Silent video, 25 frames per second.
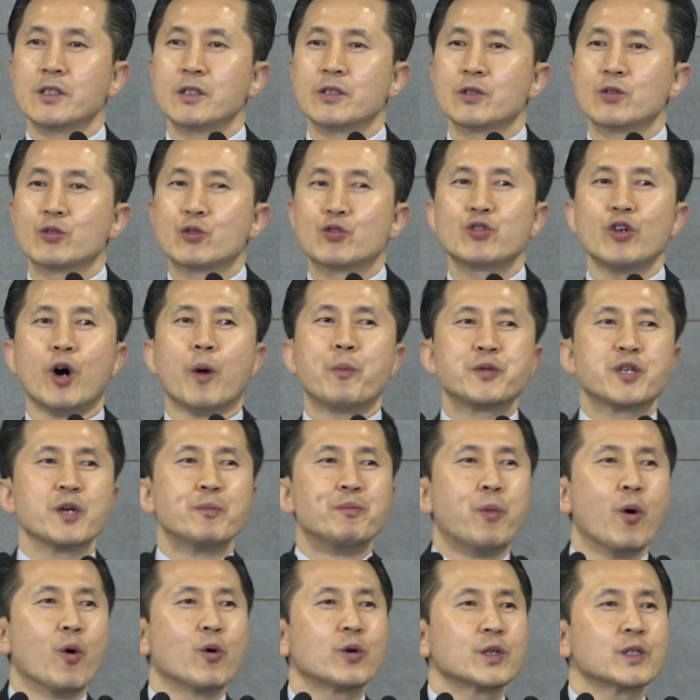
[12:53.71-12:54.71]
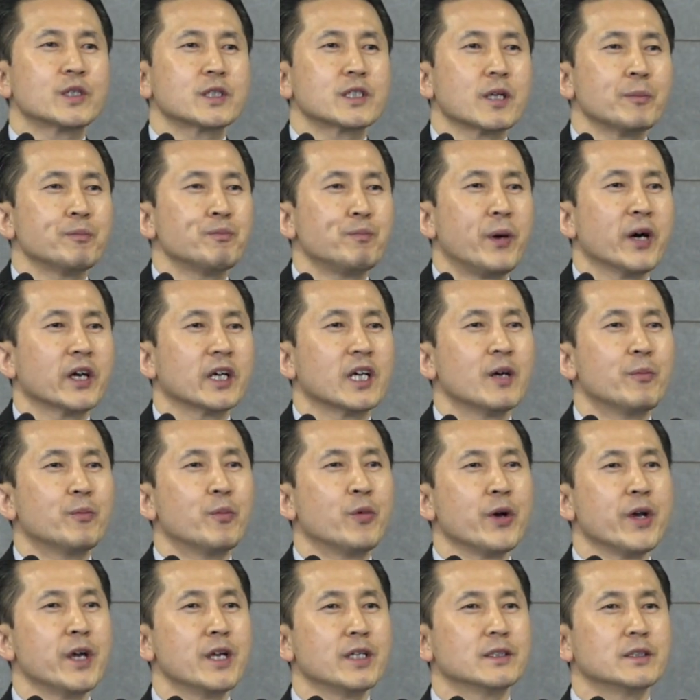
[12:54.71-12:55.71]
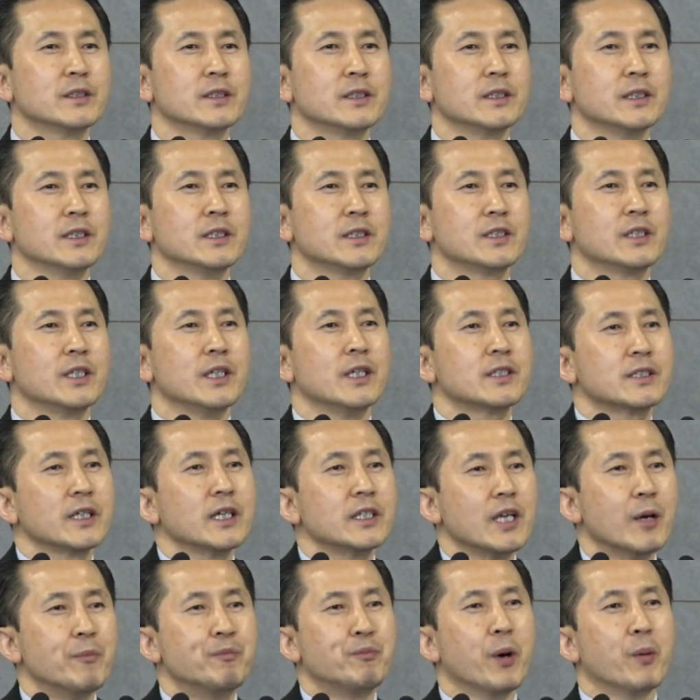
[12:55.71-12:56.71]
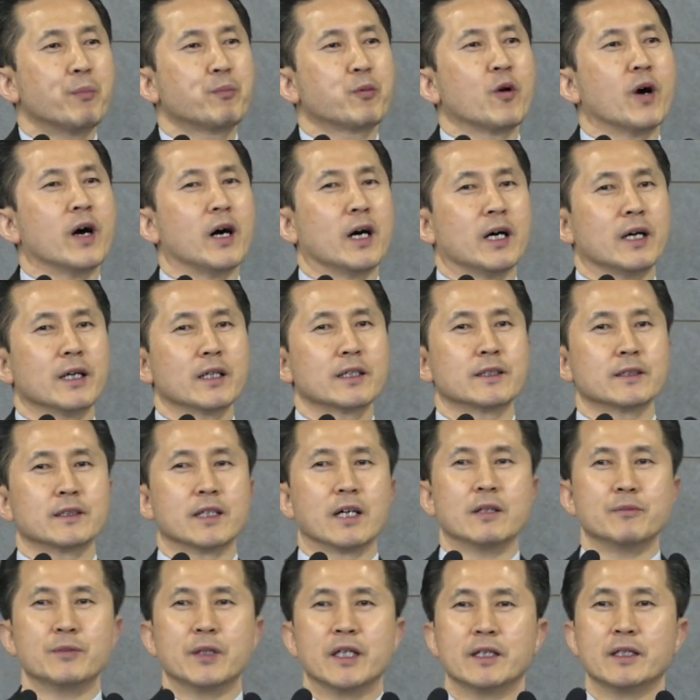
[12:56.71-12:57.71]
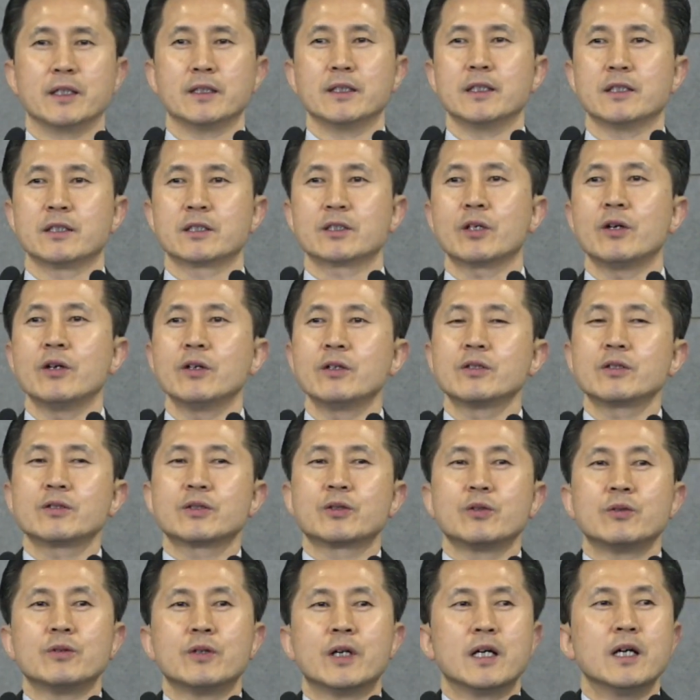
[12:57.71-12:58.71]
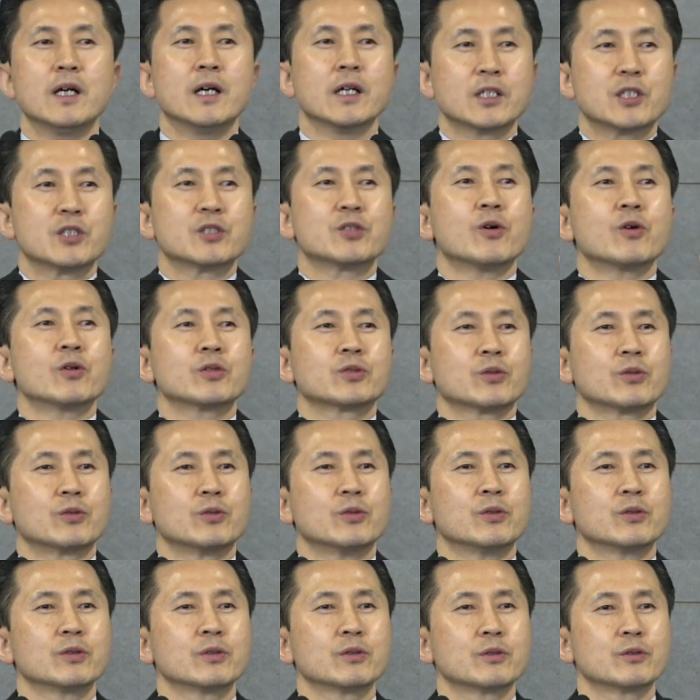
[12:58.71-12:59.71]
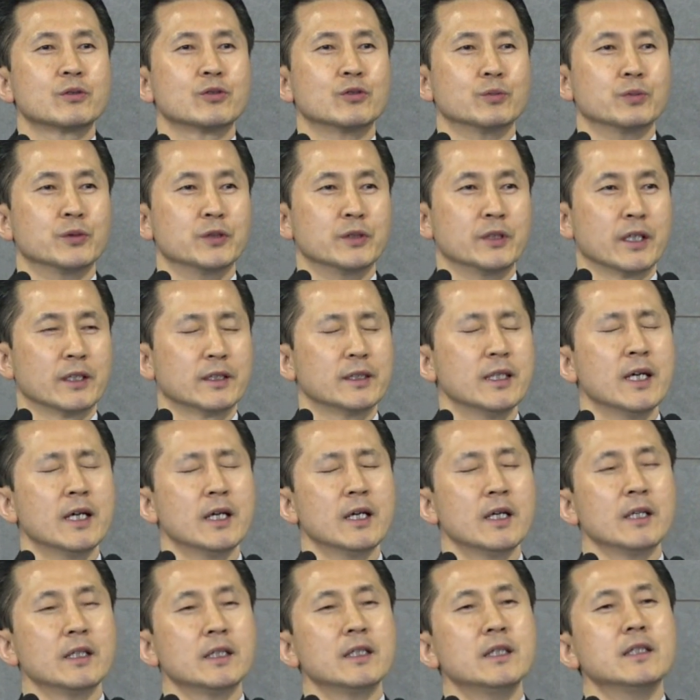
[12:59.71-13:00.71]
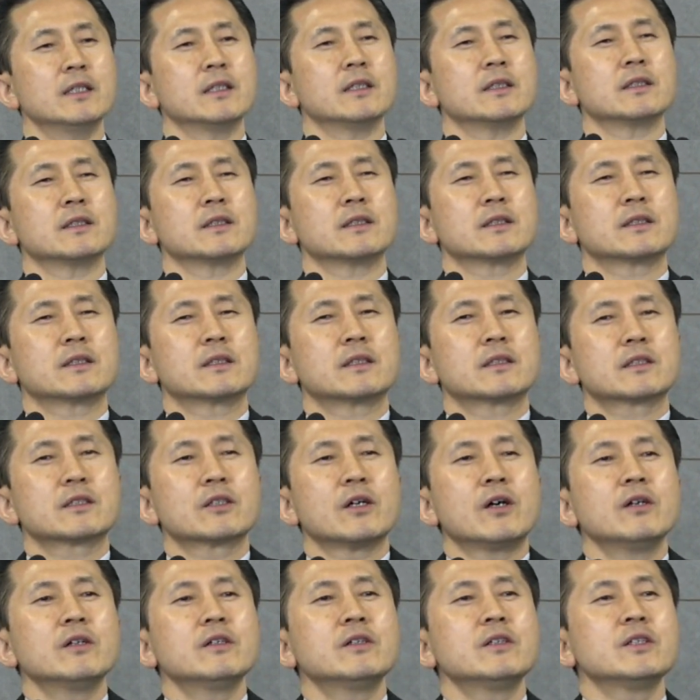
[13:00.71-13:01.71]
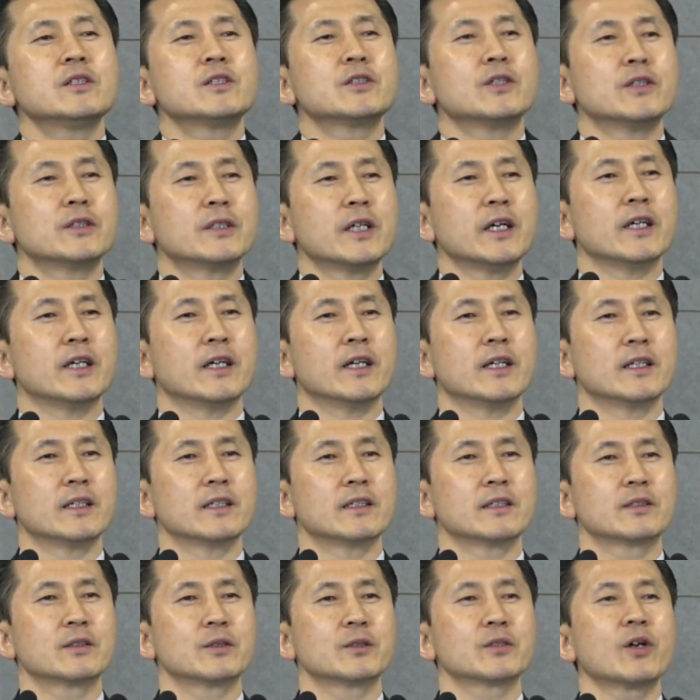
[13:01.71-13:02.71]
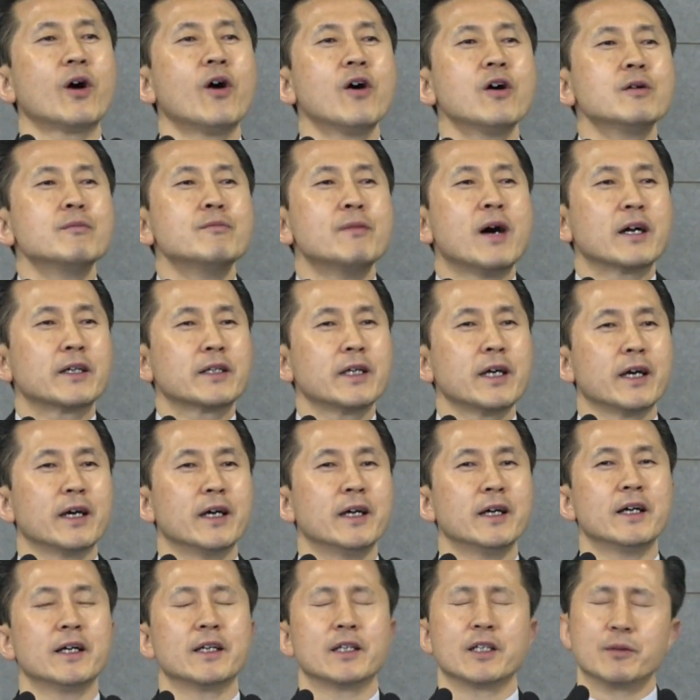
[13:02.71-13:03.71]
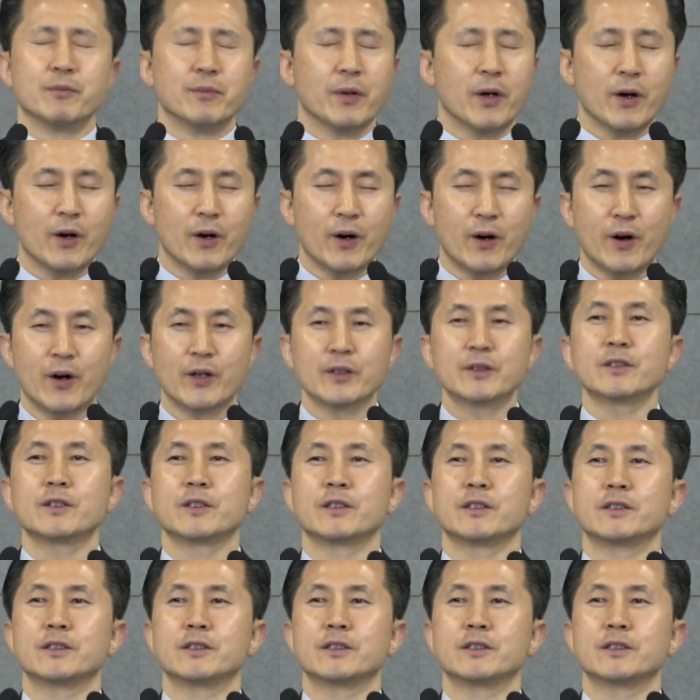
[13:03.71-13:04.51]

수없이 복잡하게 보이는 이 제사 예법과 그 다음에 이 성소와 지성소로 구분되는 이 성전에 또 성막에 이런 모든